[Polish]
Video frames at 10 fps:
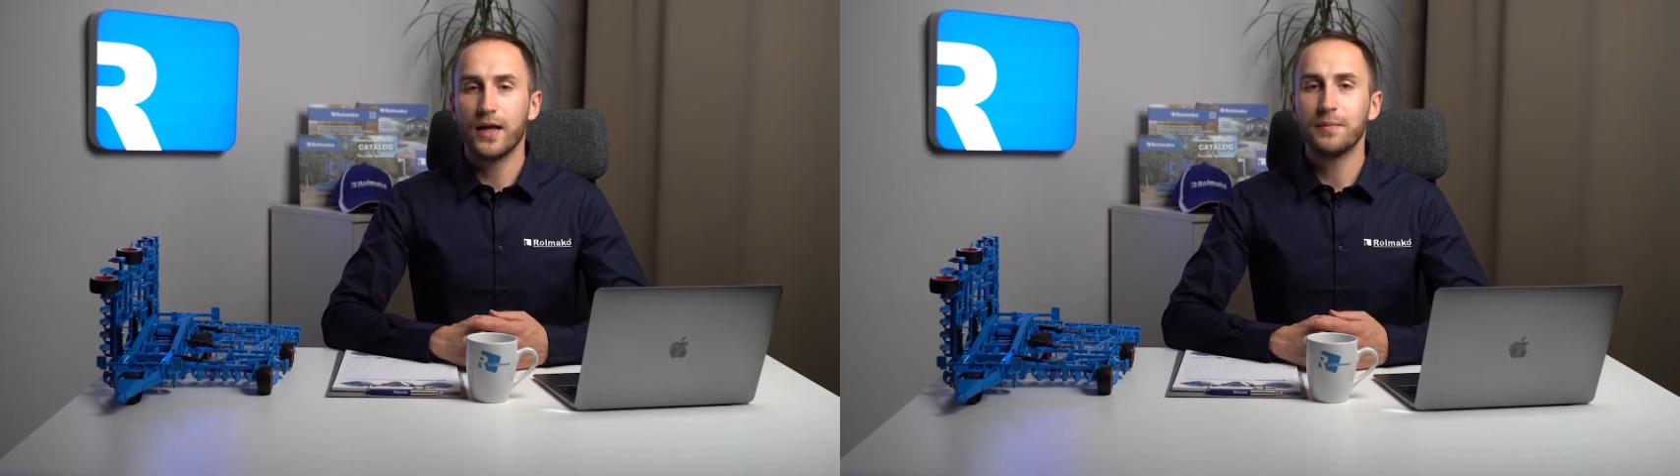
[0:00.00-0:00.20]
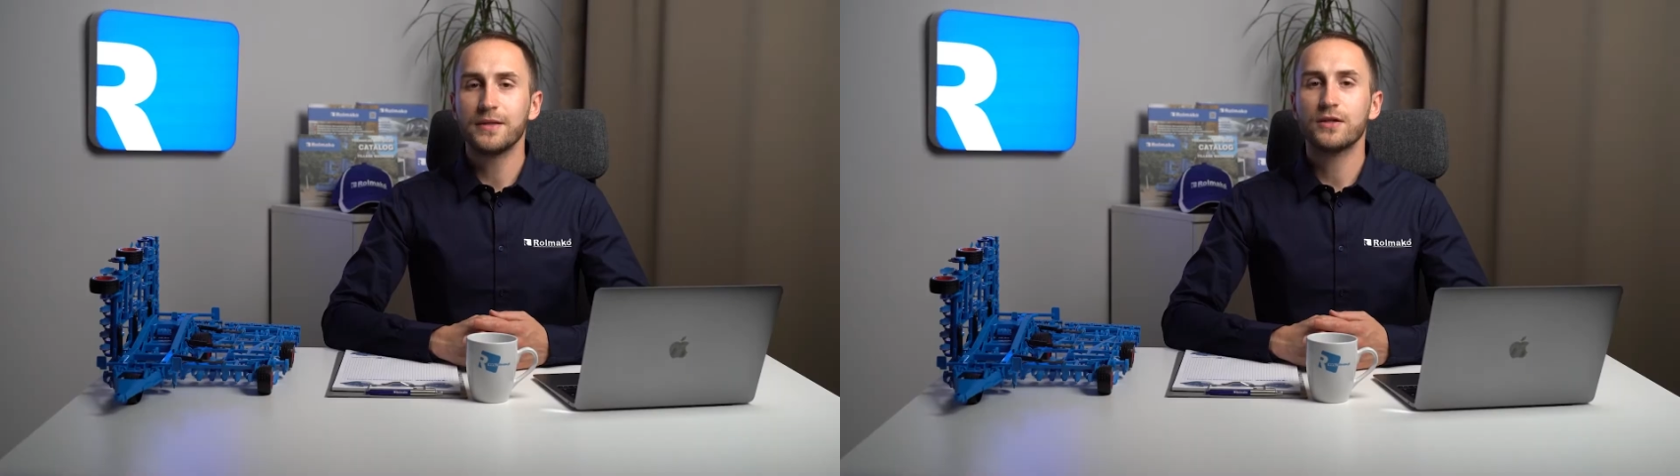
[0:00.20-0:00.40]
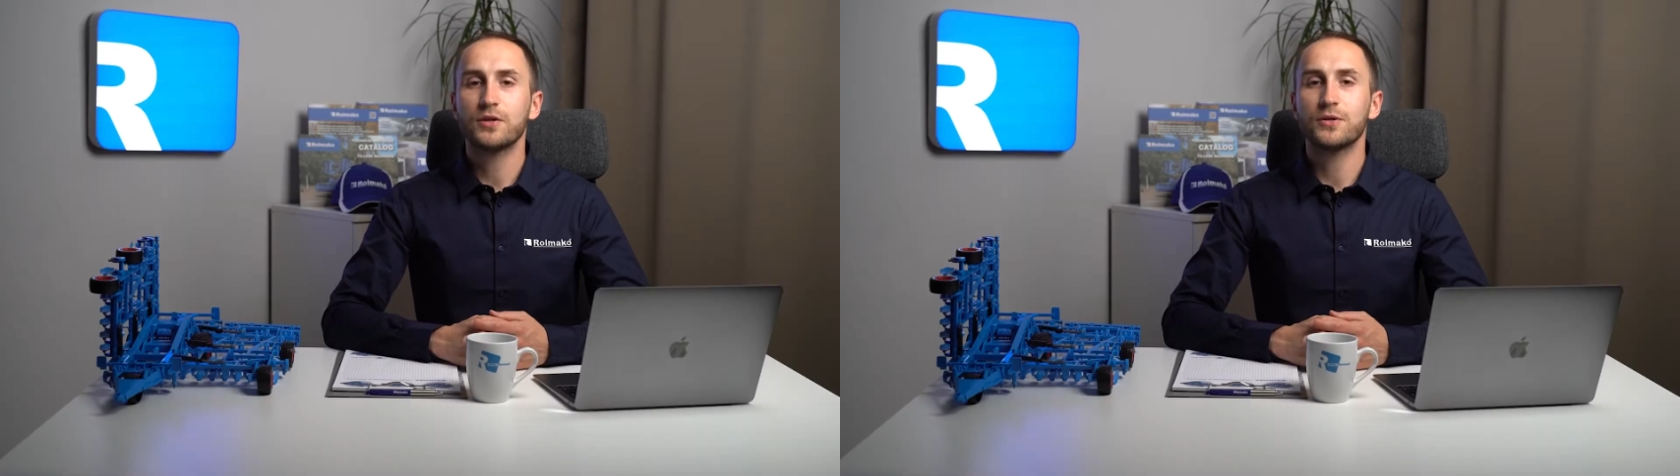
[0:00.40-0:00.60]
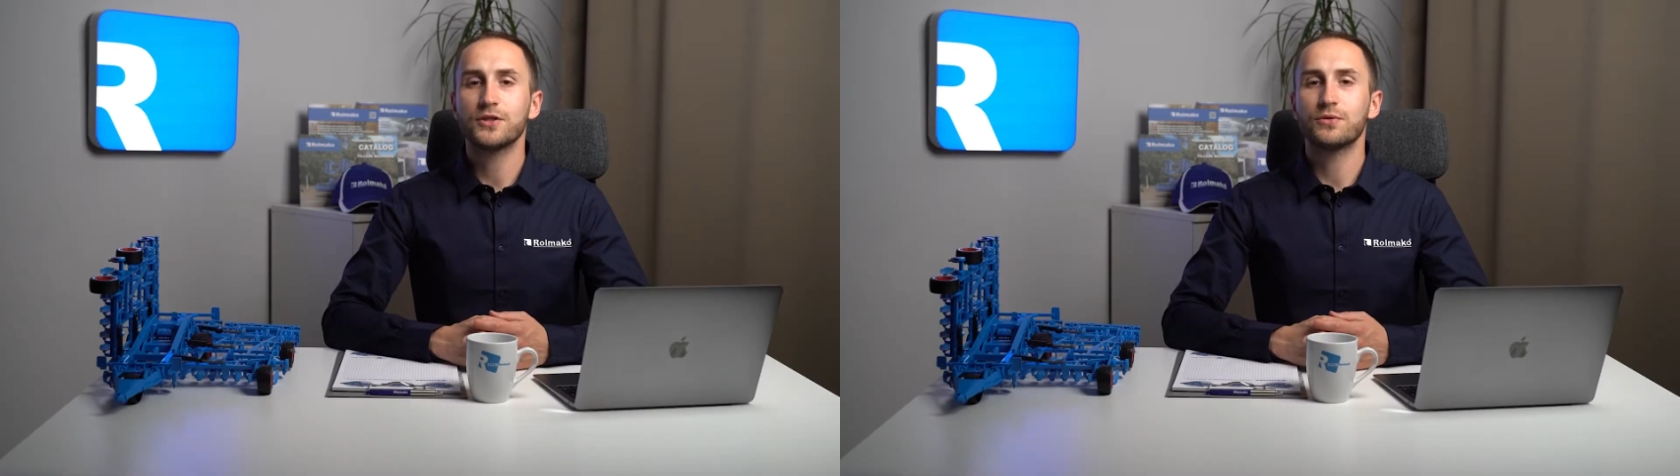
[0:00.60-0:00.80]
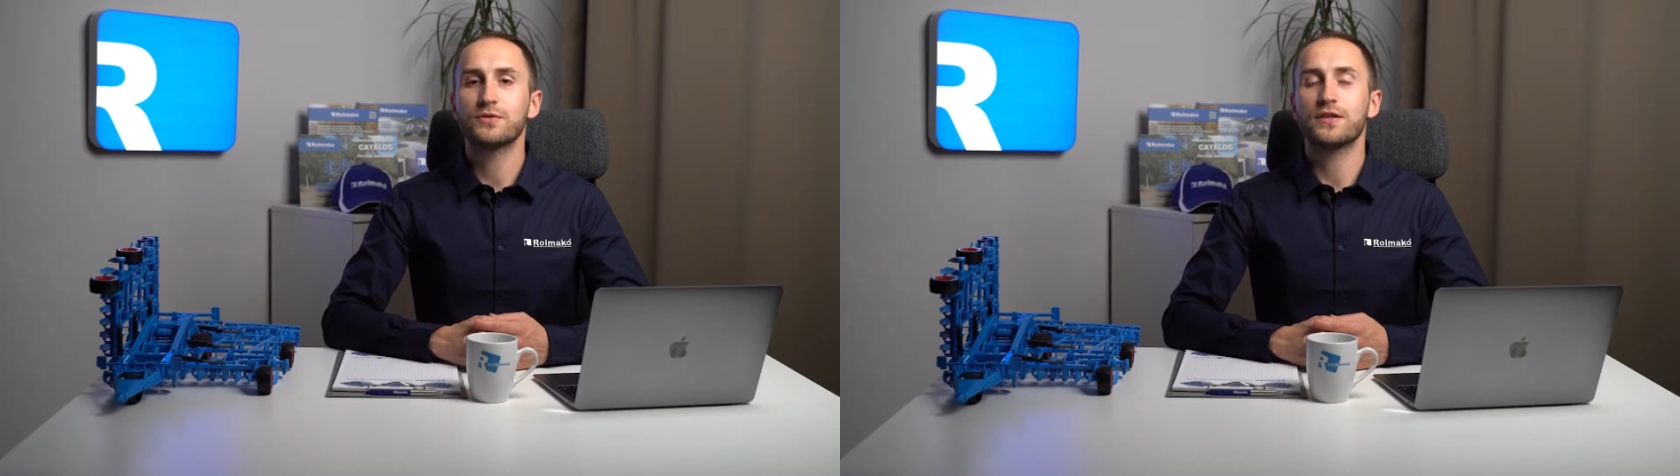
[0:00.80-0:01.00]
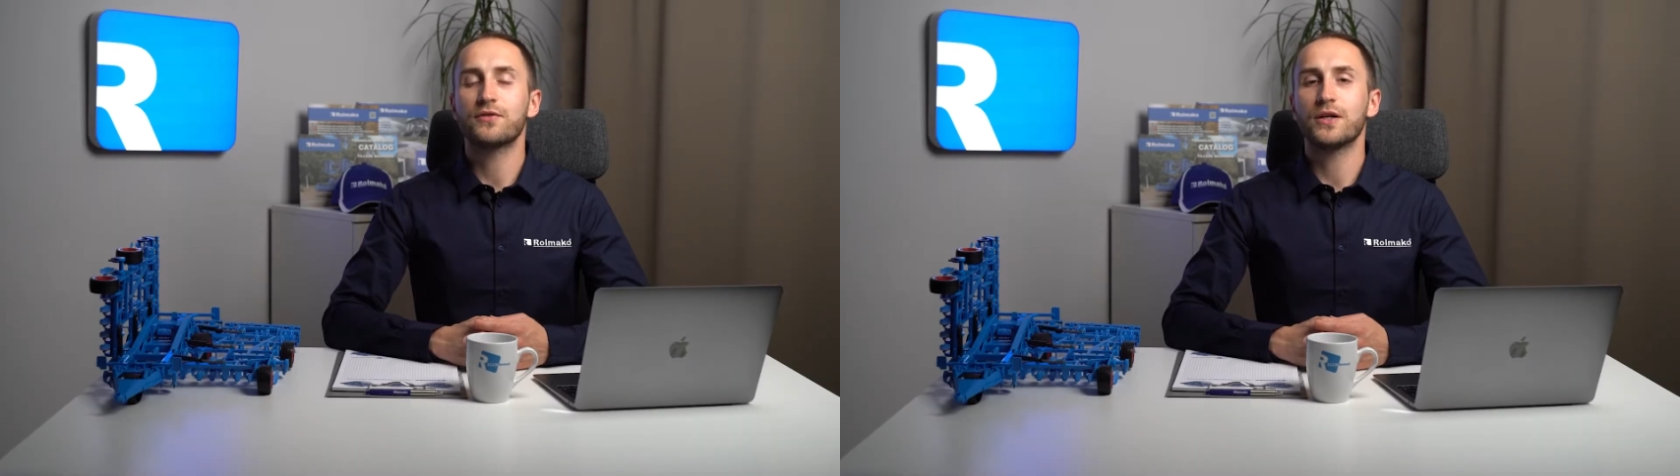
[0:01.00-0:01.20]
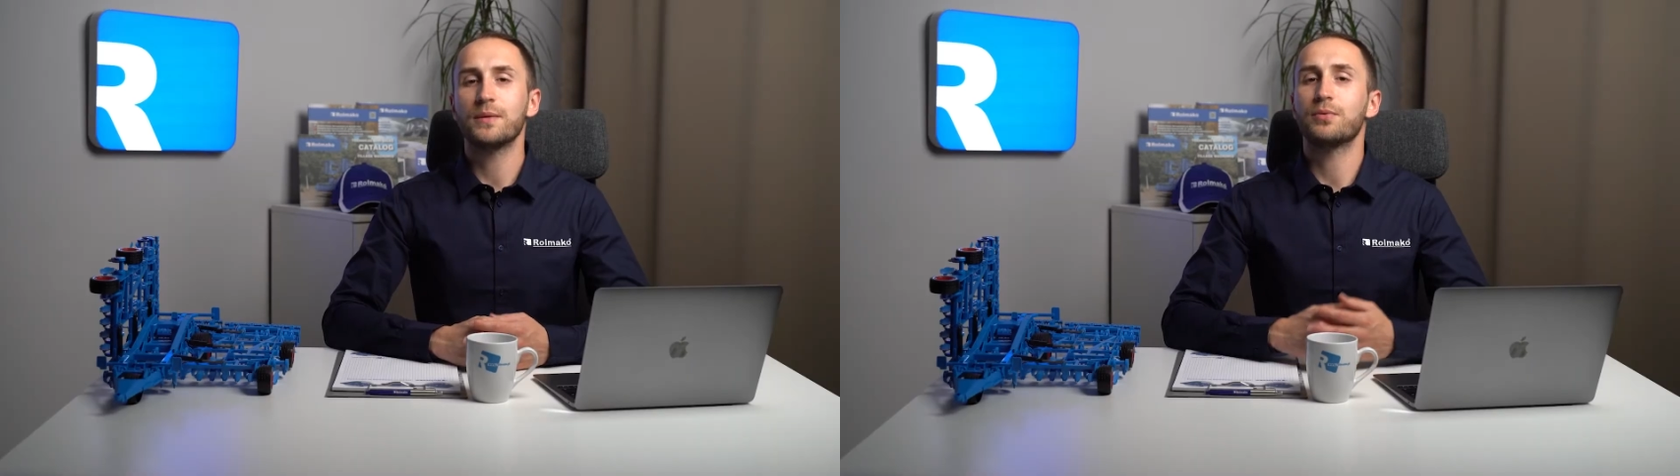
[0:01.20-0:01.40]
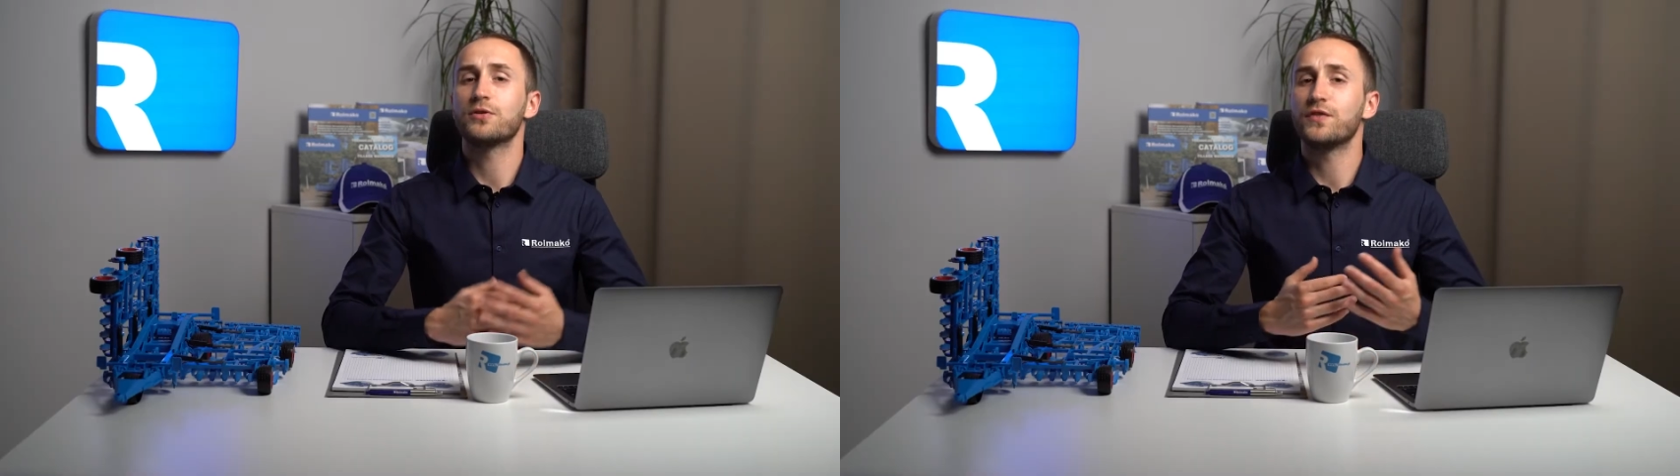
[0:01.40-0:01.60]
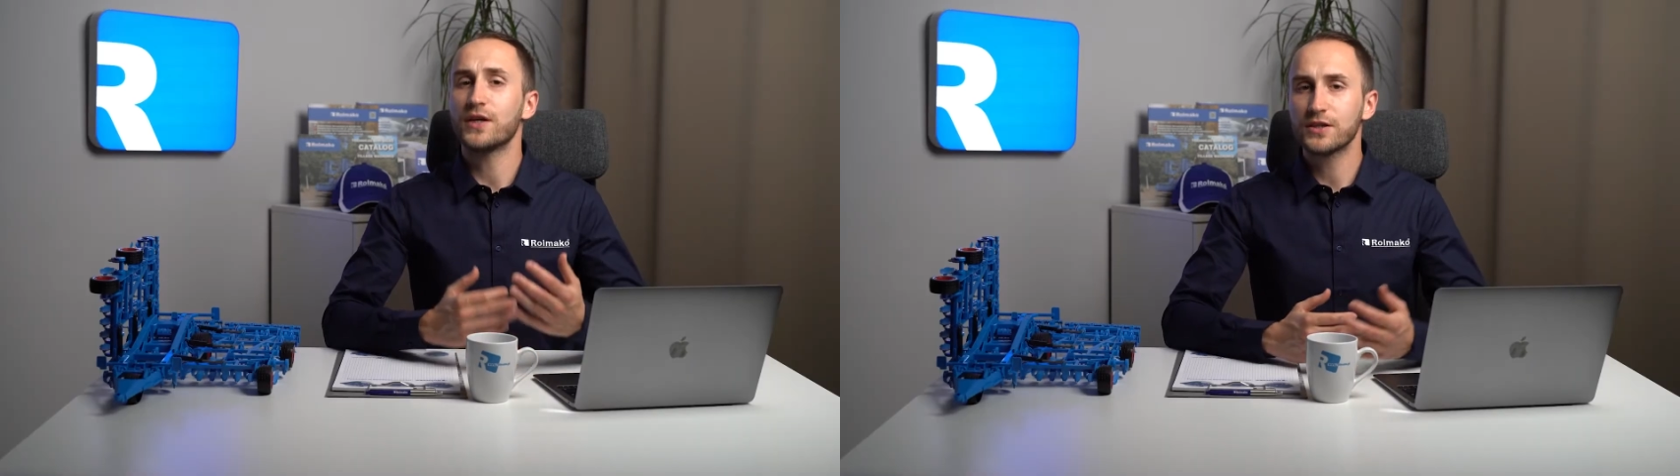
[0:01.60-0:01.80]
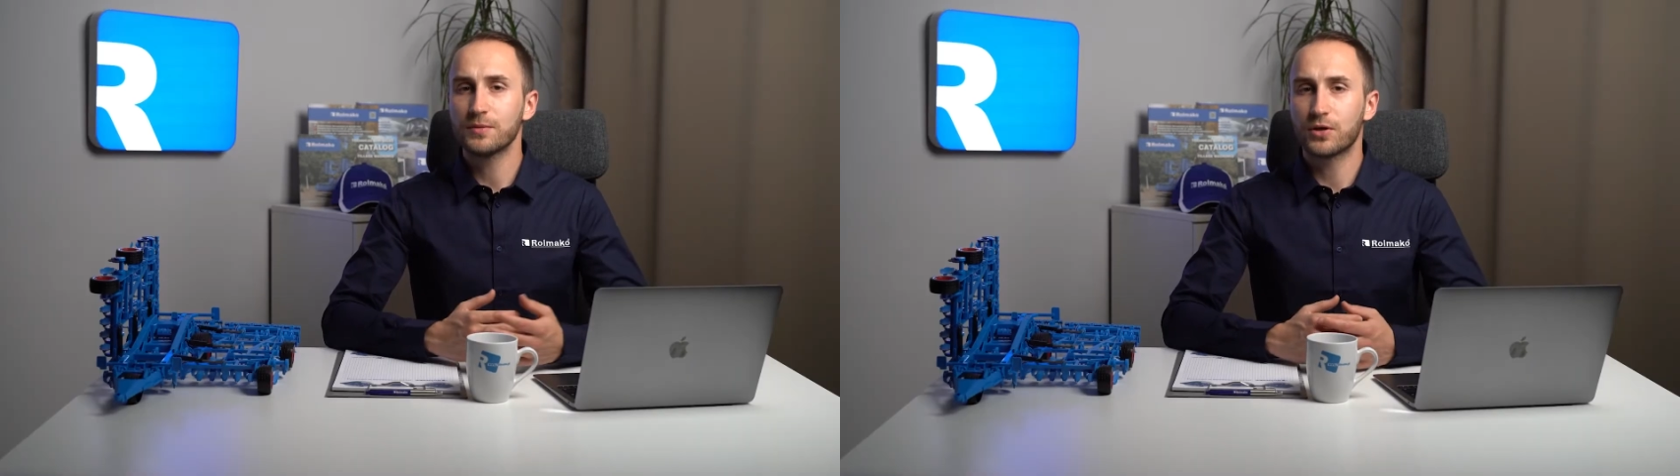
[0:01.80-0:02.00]
Elementy robocze ustawione pod
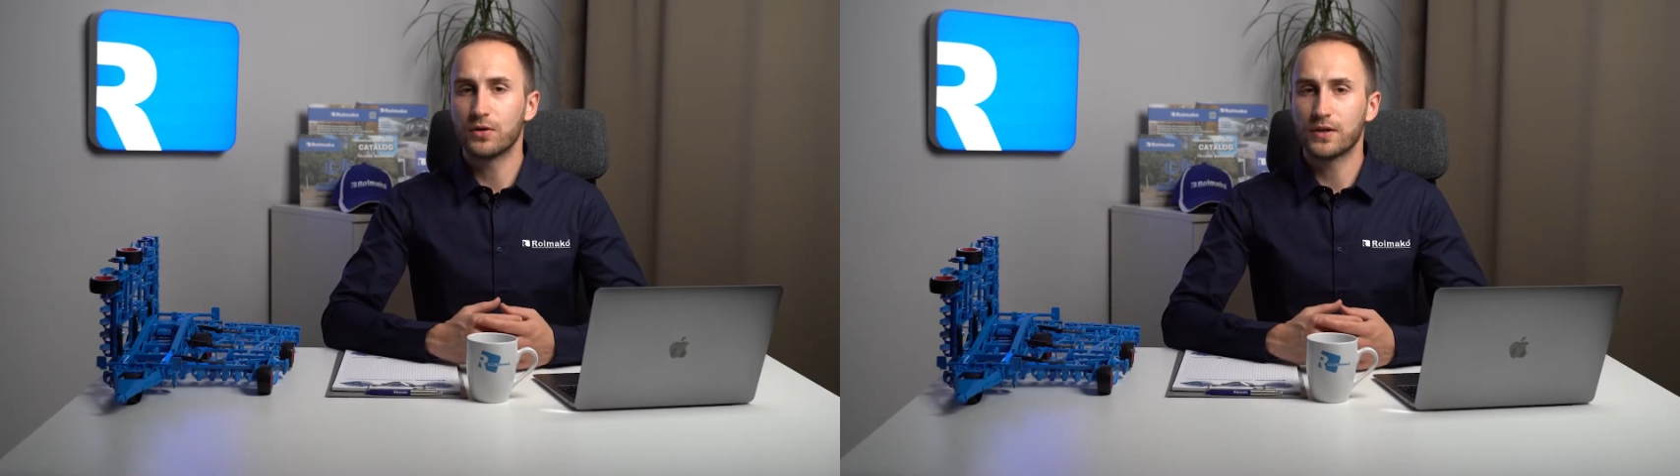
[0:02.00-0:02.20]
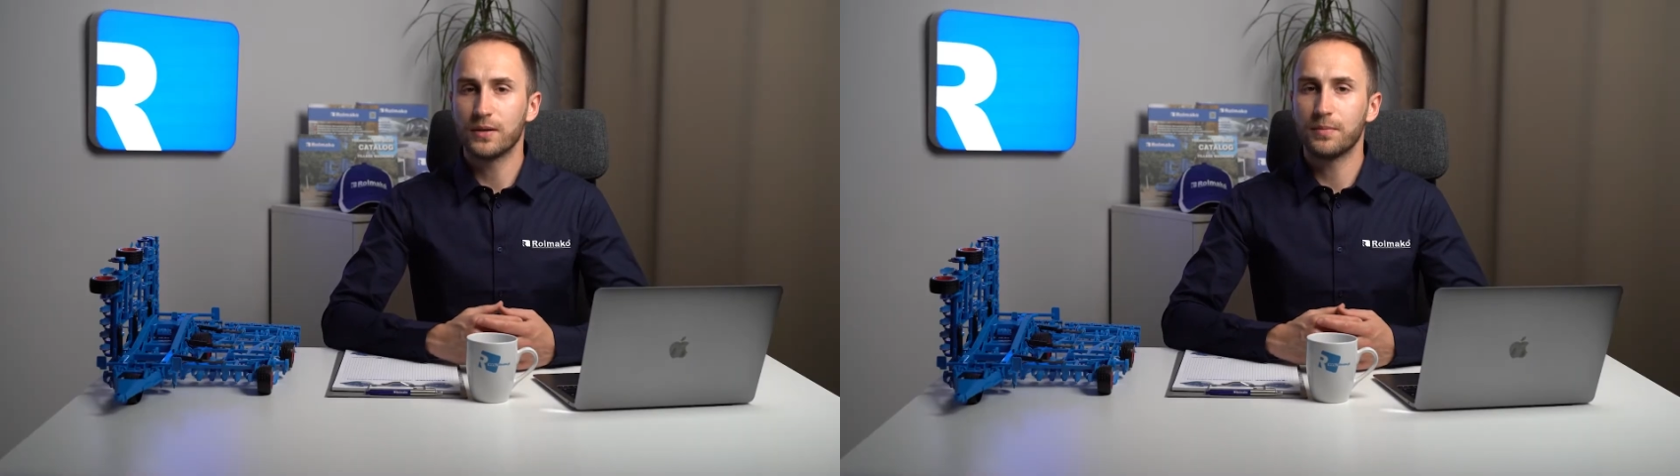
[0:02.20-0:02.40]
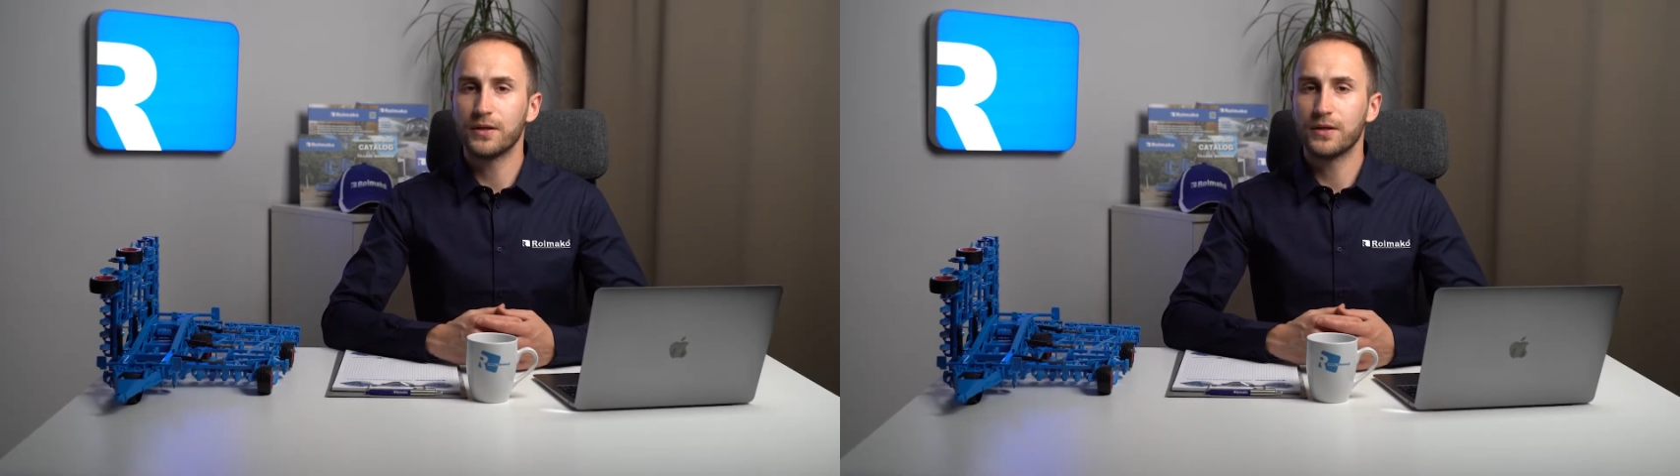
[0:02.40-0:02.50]
większym kątem